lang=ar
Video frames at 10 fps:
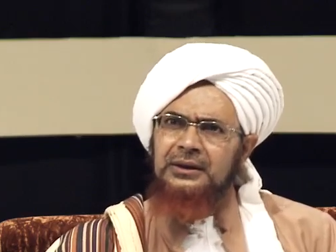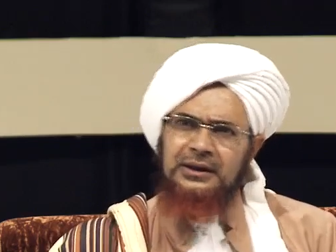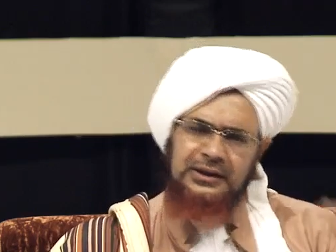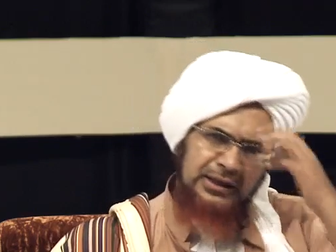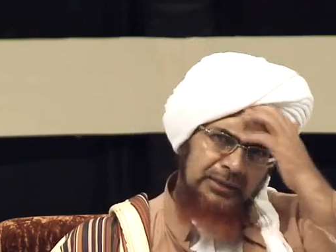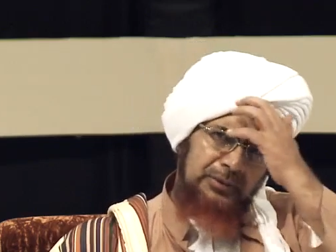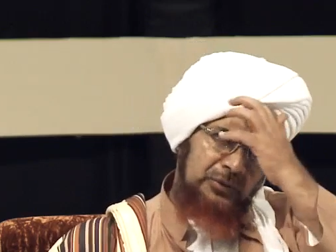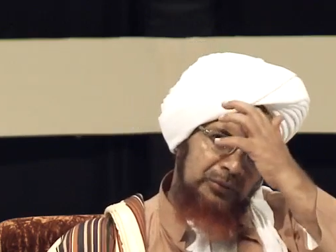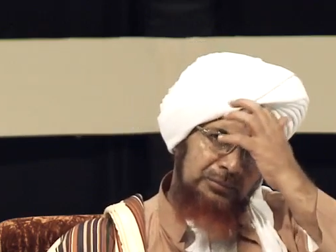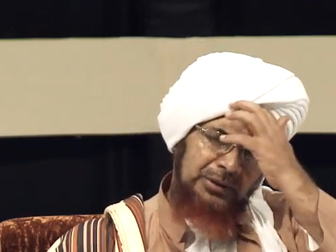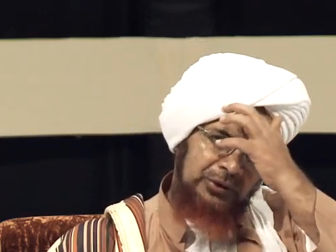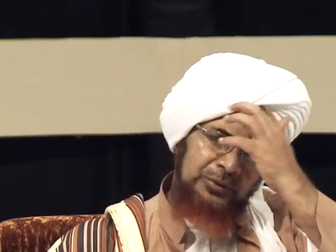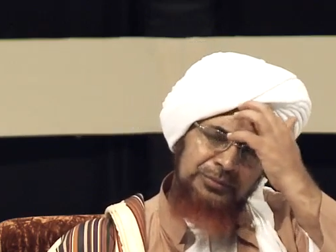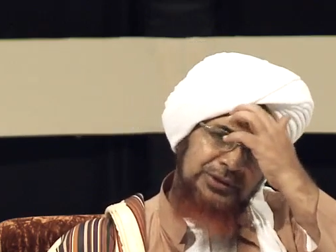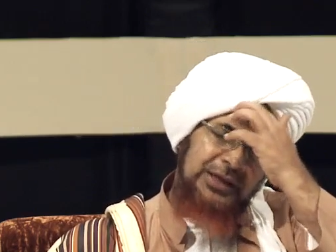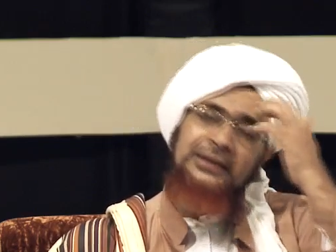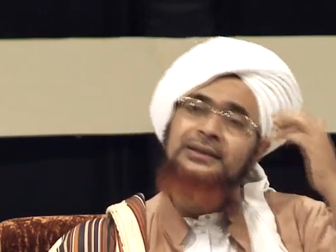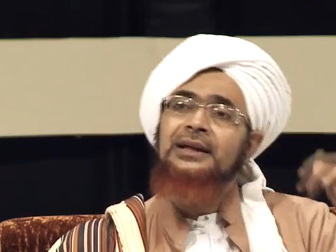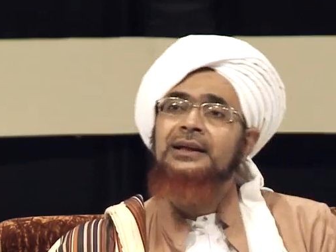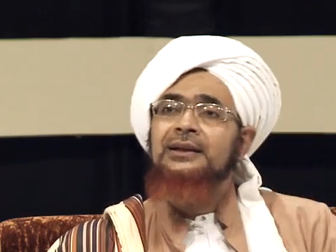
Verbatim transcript: إذا لم أكن معهم شهيدا